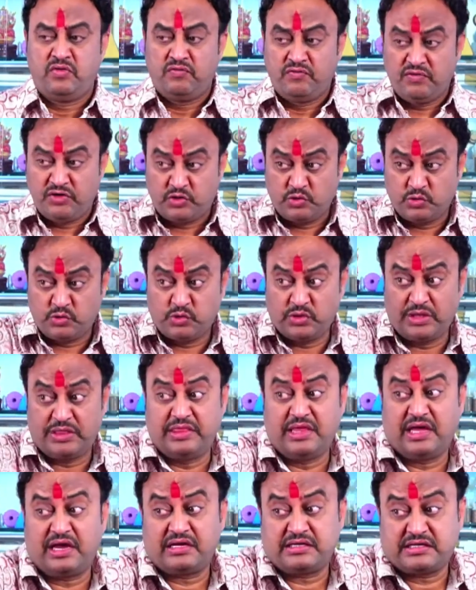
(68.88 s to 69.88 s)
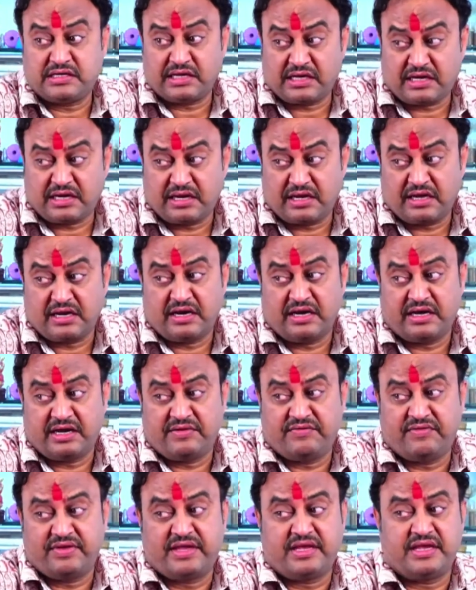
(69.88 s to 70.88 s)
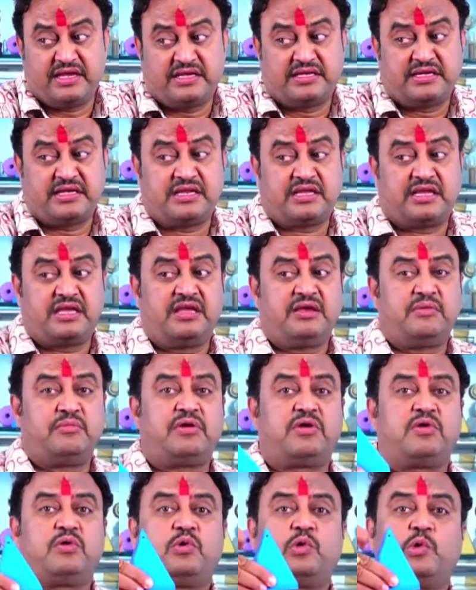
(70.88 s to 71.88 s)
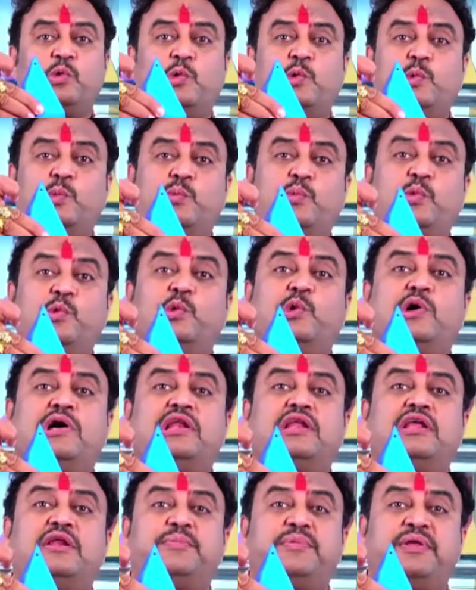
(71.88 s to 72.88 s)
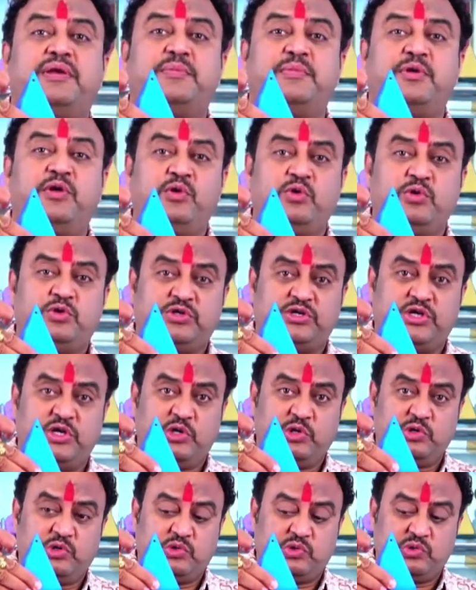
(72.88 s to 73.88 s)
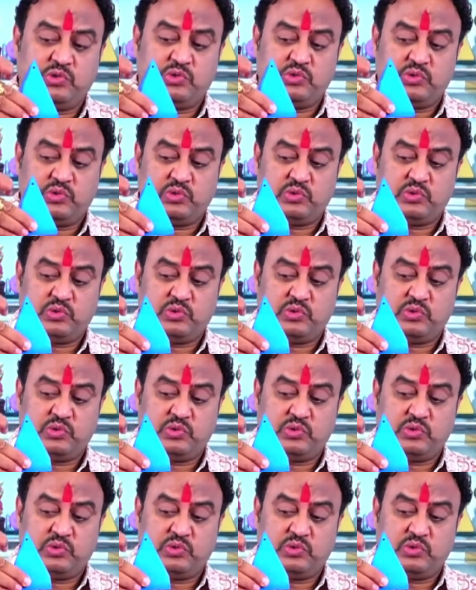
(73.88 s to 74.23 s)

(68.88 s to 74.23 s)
విశుద్ధ చక్ర రెక్టిఫికేషన్కి మనం బ్లూ బ్లూ కలర్ పిరమిడ్ యూజ్ చేయొచ్చు